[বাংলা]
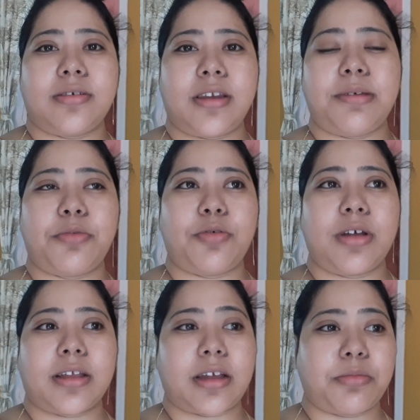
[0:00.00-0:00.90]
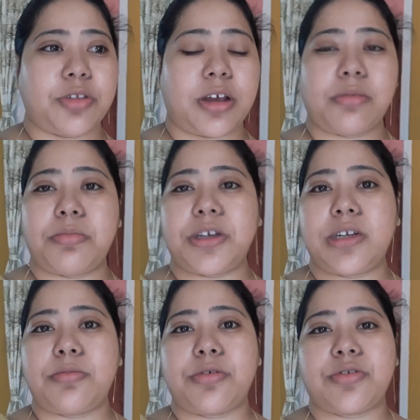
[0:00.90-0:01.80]
স্লিপ করে তার মধ্যে এখন
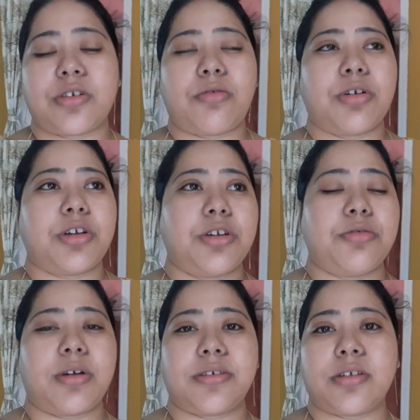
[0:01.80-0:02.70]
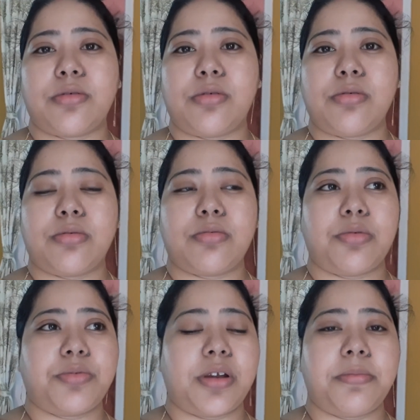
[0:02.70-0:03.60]
বৃষ্টি পড়ছে কন্টিনিউ রাস্তাগুলো
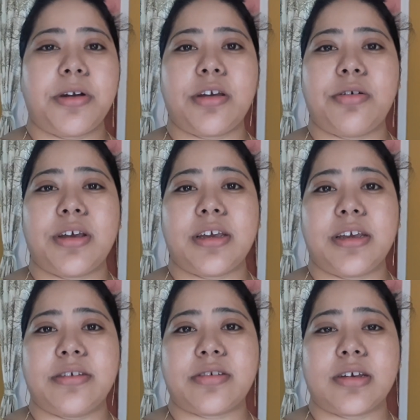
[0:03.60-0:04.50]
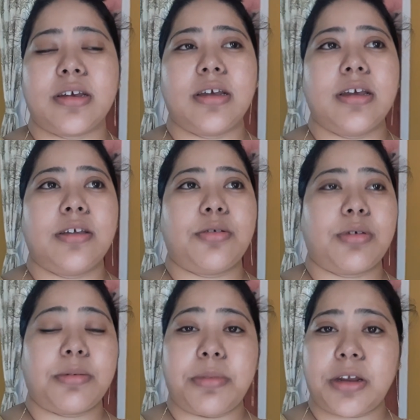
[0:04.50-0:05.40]
খুব স্লিপারি হয়ে গিয়েছে
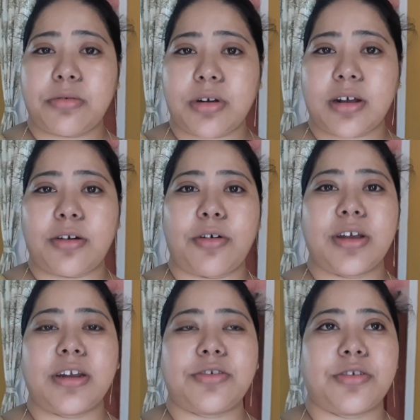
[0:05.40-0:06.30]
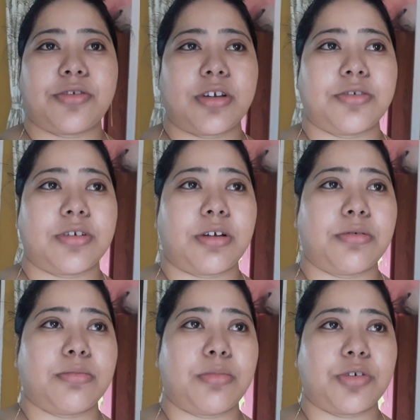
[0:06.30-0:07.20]
তো ওকে বের করা হয় না সচরাচর
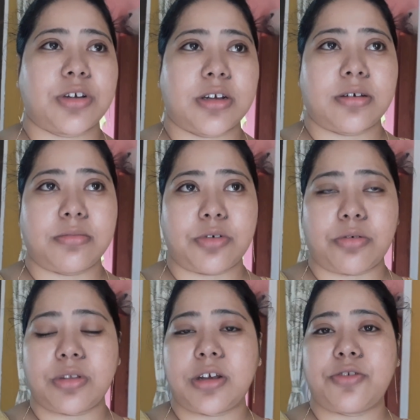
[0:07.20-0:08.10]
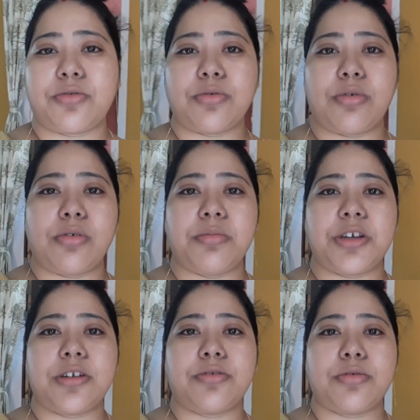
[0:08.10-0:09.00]
এখন বর্ষা যখন থেকে শুরু হলো
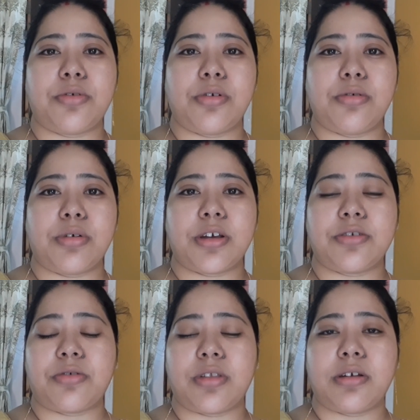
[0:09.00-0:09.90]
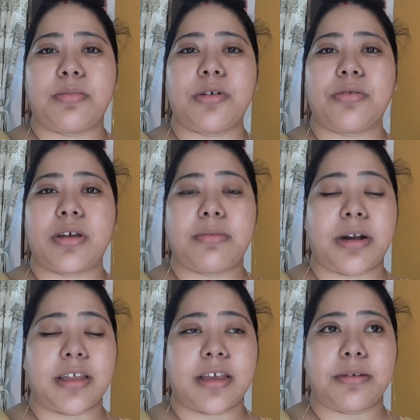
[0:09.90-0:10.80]
বৃষ্টি শুরু হলো ওকে সন্ধ্যার পর ওকে
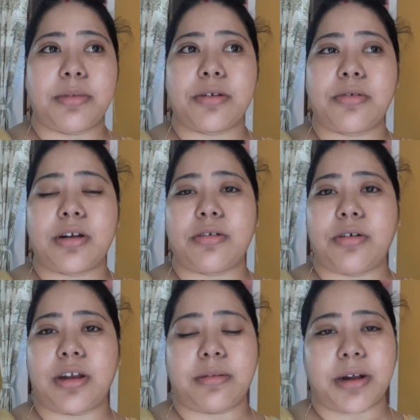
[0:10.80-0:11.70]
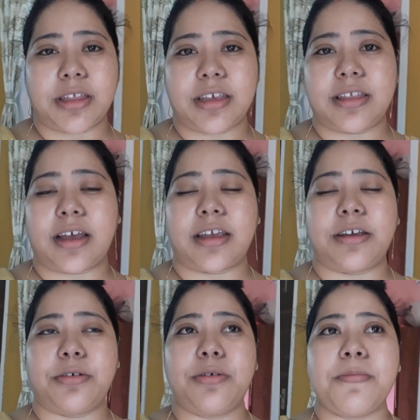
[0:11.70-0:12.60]
বাড়ি থেকে বের করানো হয় না বাড়িতেই
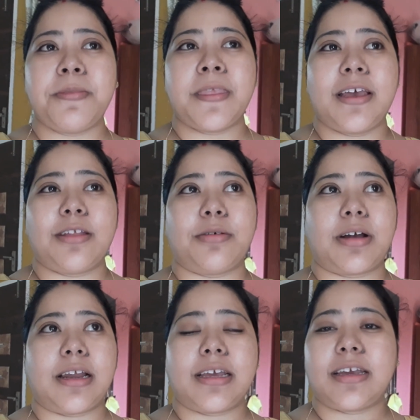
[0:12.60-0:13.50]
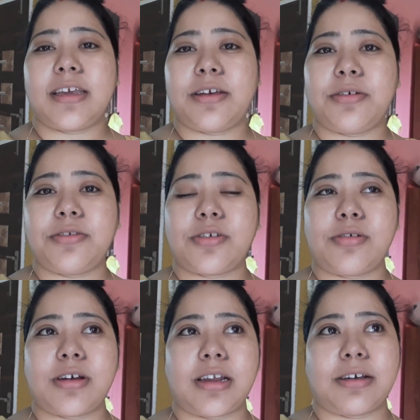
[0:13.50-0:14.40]
থাকে ও তো কালকে কি হয়েছিল
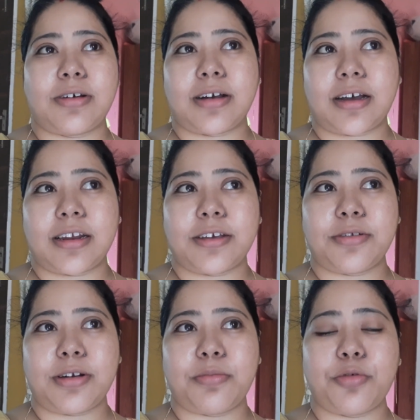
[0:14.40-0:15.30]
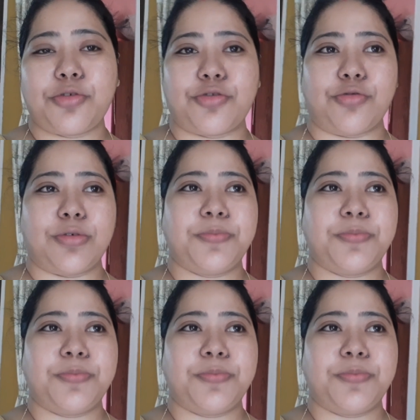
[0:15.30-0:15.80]
কাল কালকে তো না পরশু